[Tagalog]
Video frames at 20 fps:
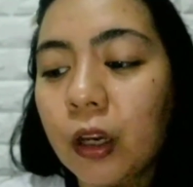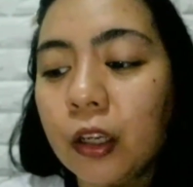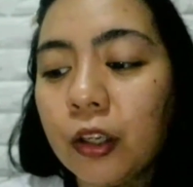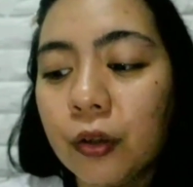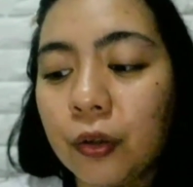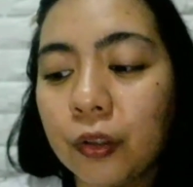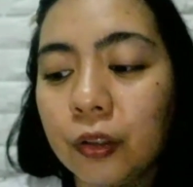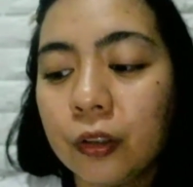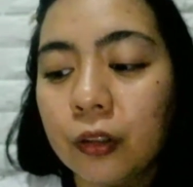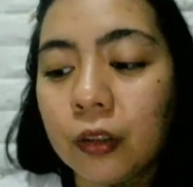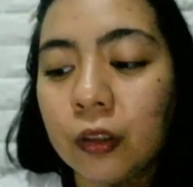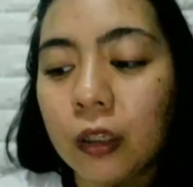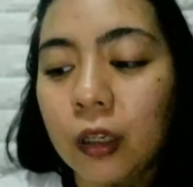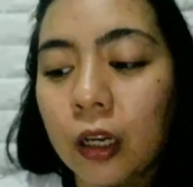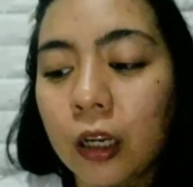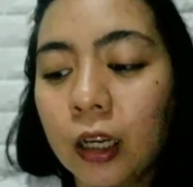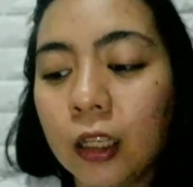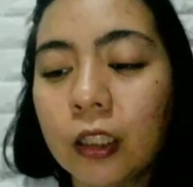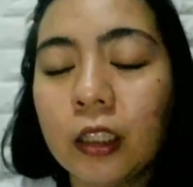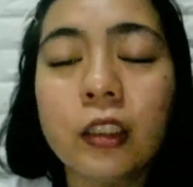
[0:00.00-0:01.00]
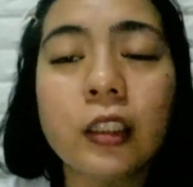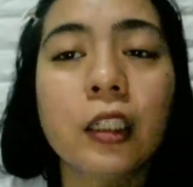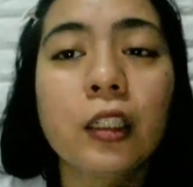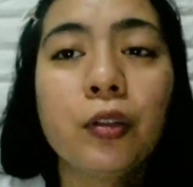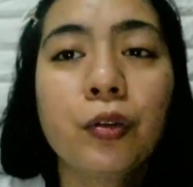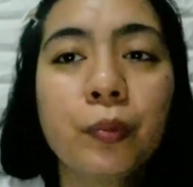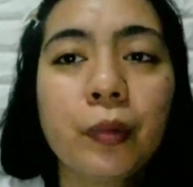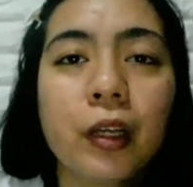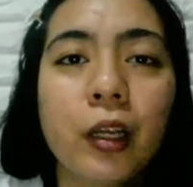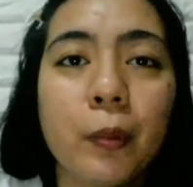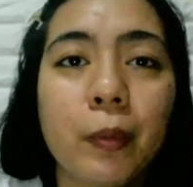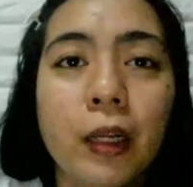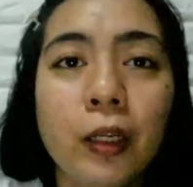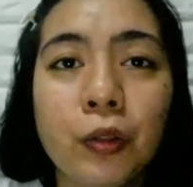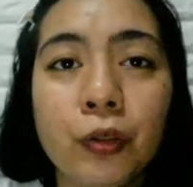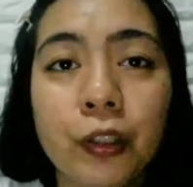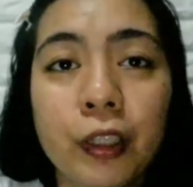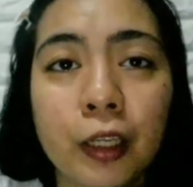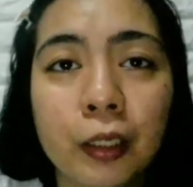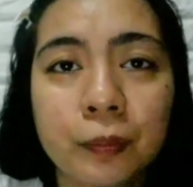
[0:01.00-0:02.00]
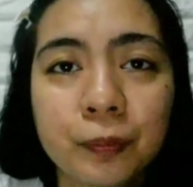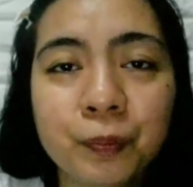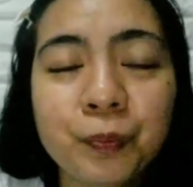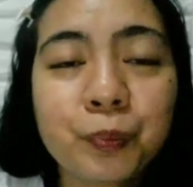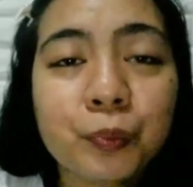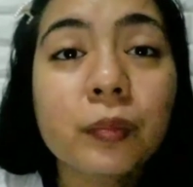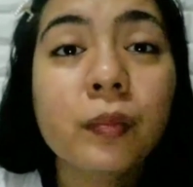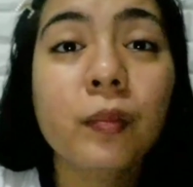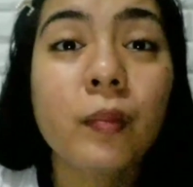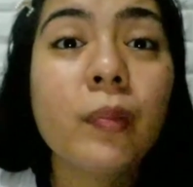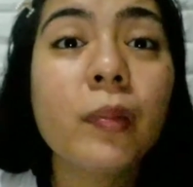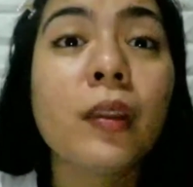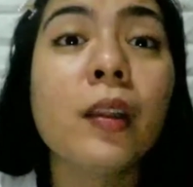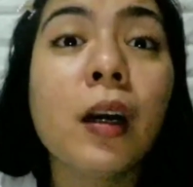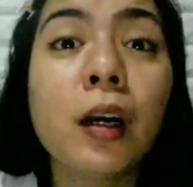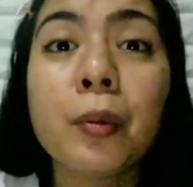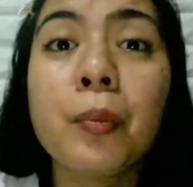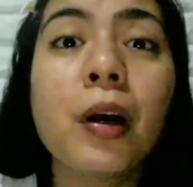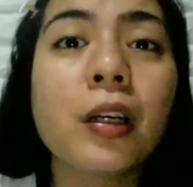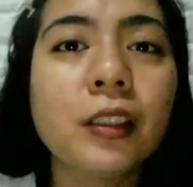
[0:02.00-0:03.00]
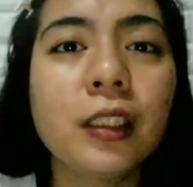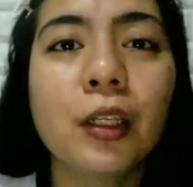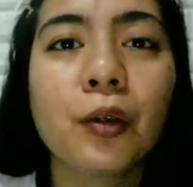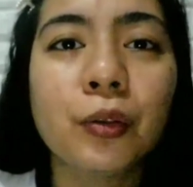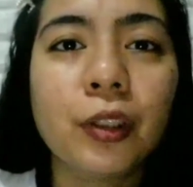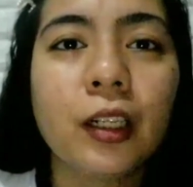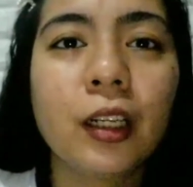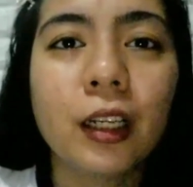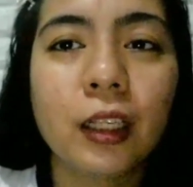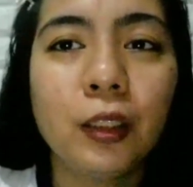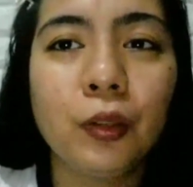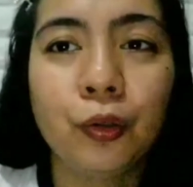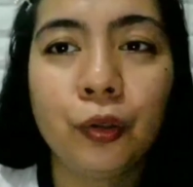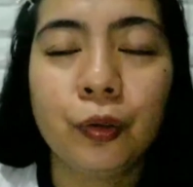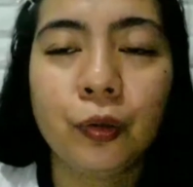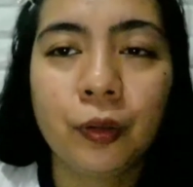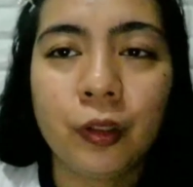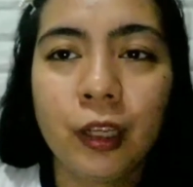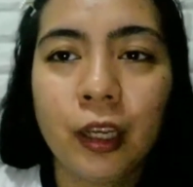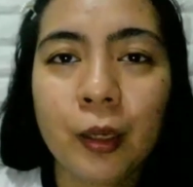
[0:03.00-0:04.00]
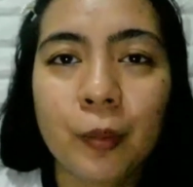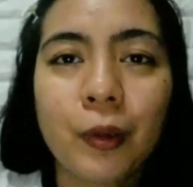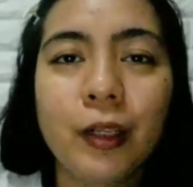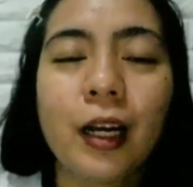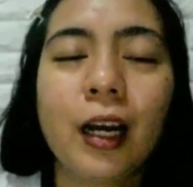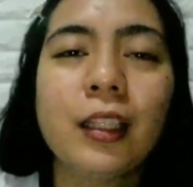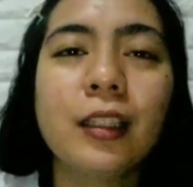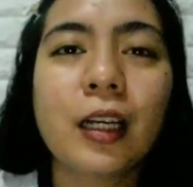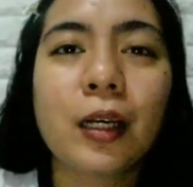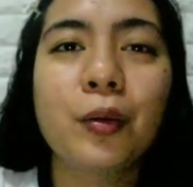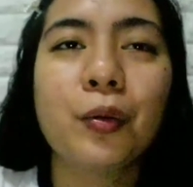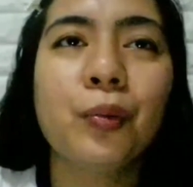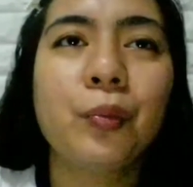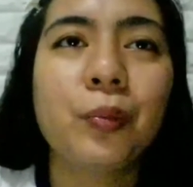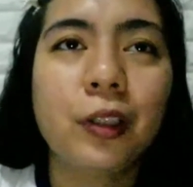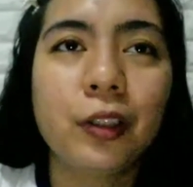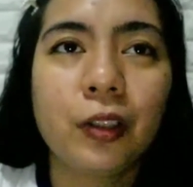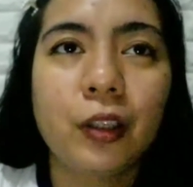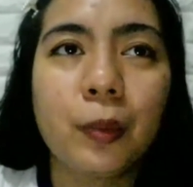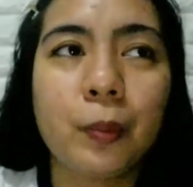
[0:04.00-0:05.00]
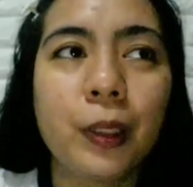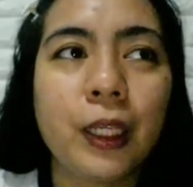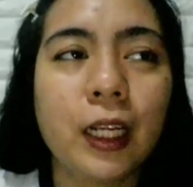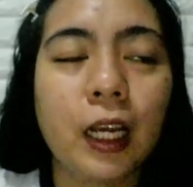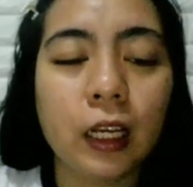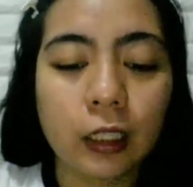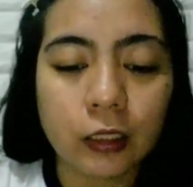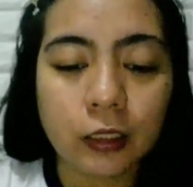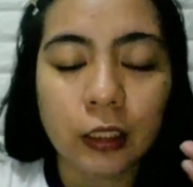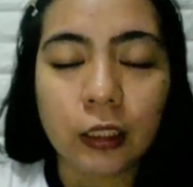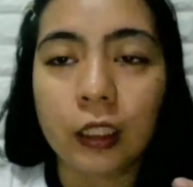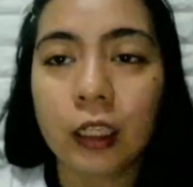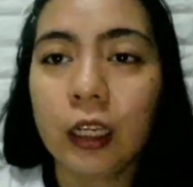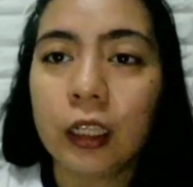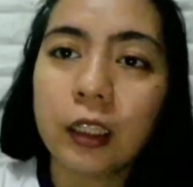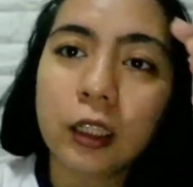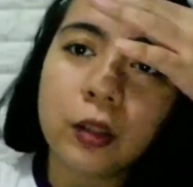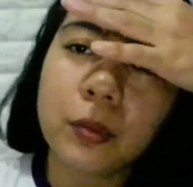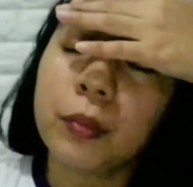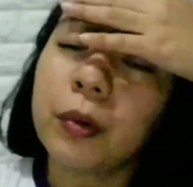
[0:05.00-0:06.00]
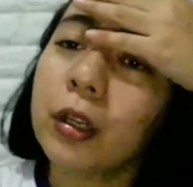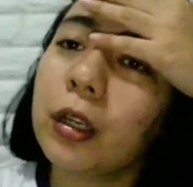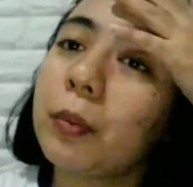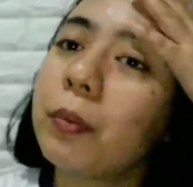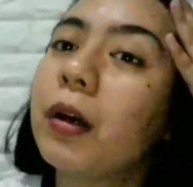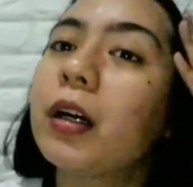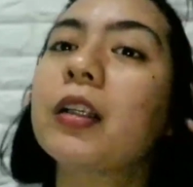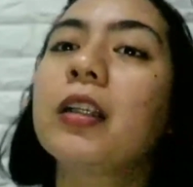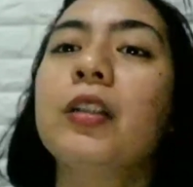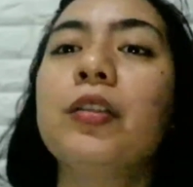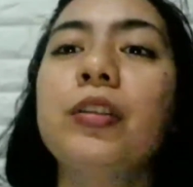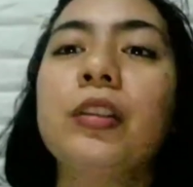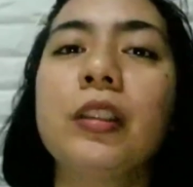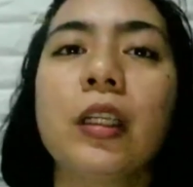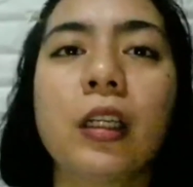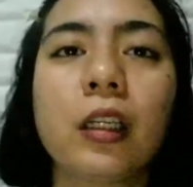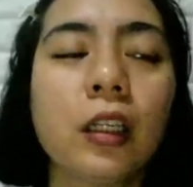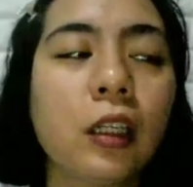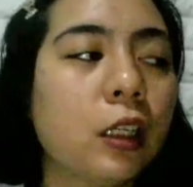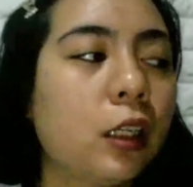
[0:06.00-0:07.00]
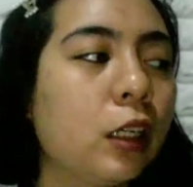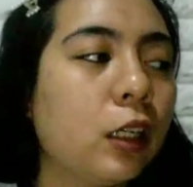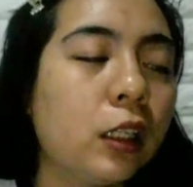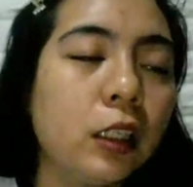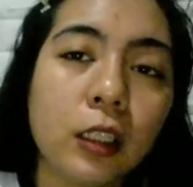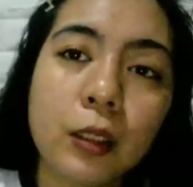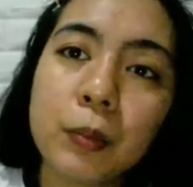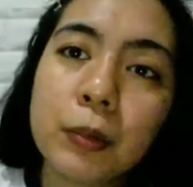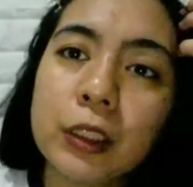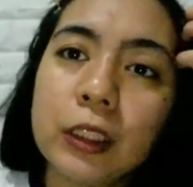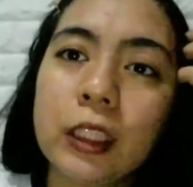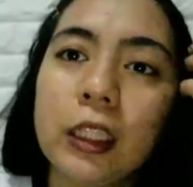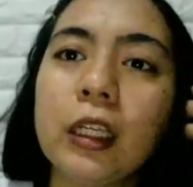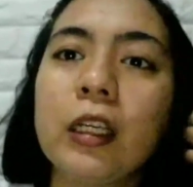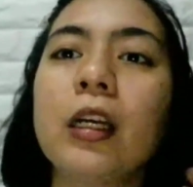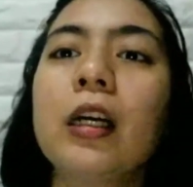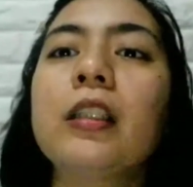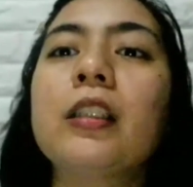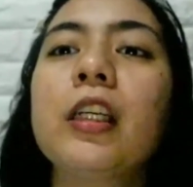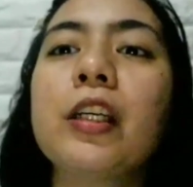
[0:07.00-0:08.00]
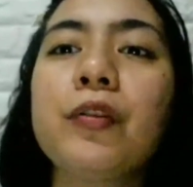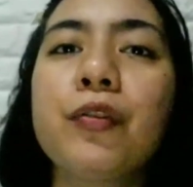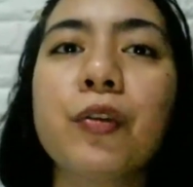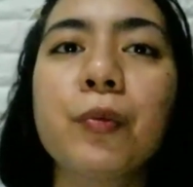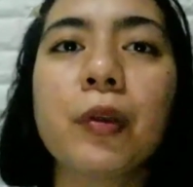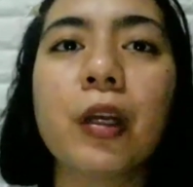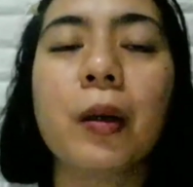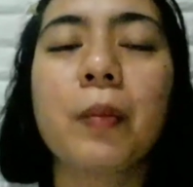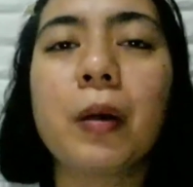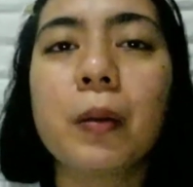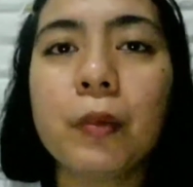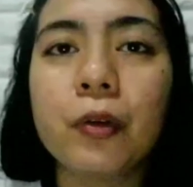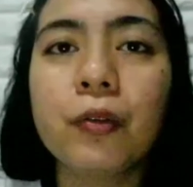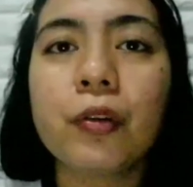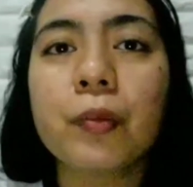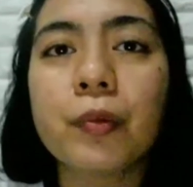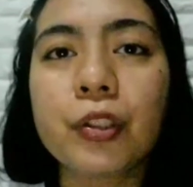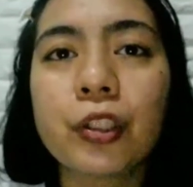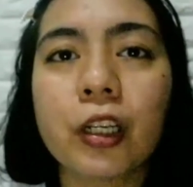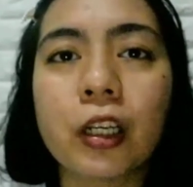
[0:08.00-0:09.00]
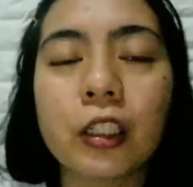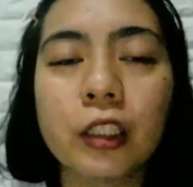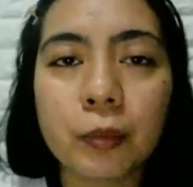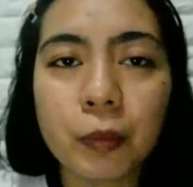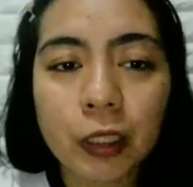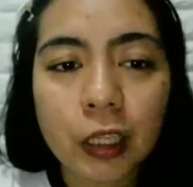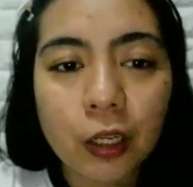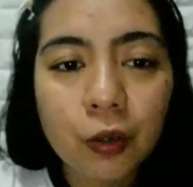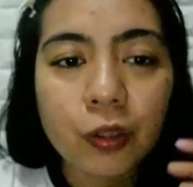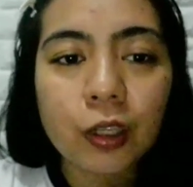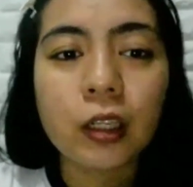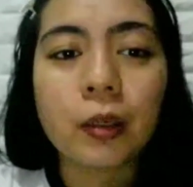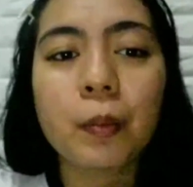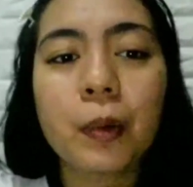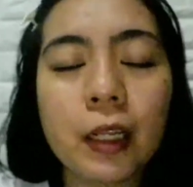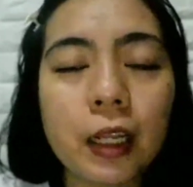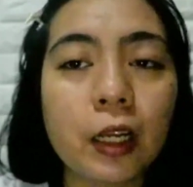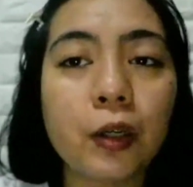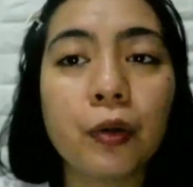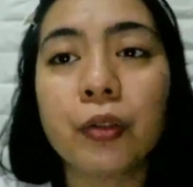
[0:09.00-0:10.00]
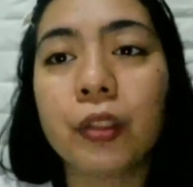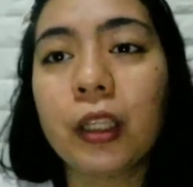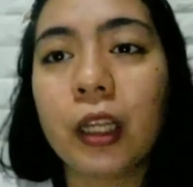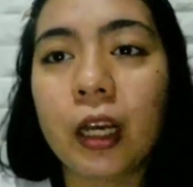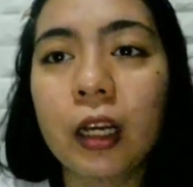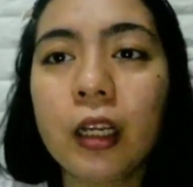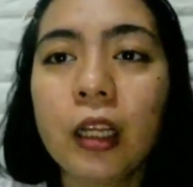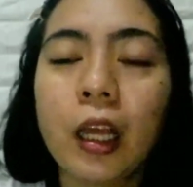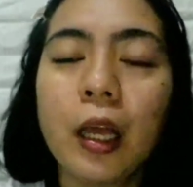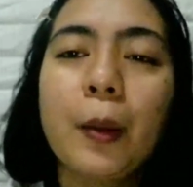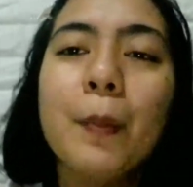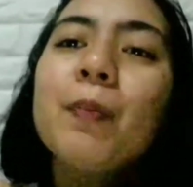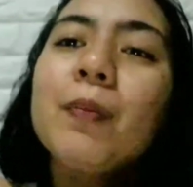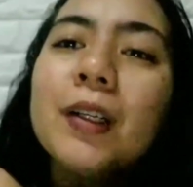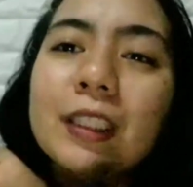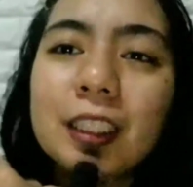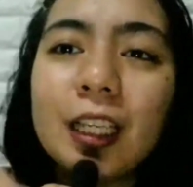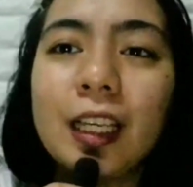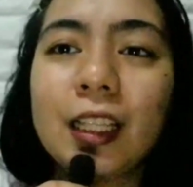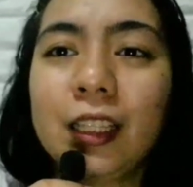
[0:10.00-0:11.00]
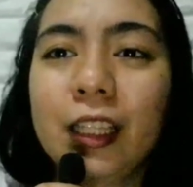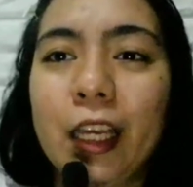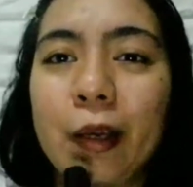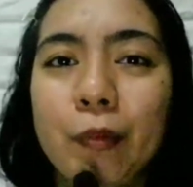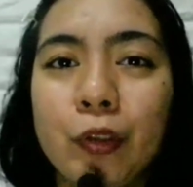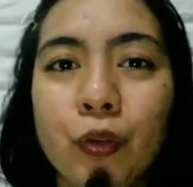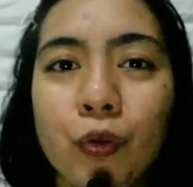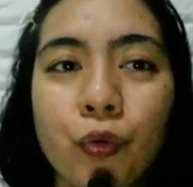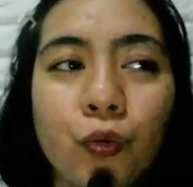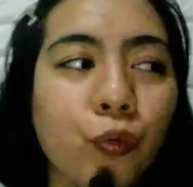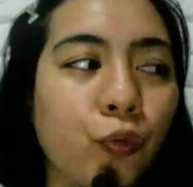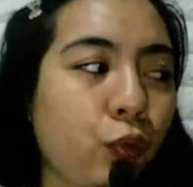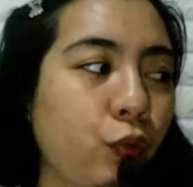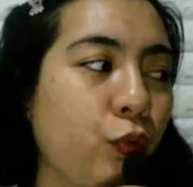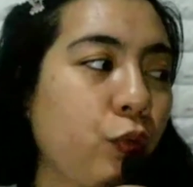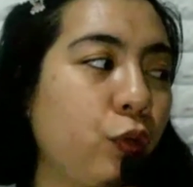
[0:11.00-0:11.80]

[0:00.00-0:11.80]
Ayun, Ang ganda sana ng pagkabalot niya. Nag-unboxing ako talaga doon. Pinakita ko kung paano niya pinakasin. Ang ganda ng pagkapack niya doon sa lipstick. Aside from nakabubble wrap siya, is binalot niya na binalot ng masking tape. So,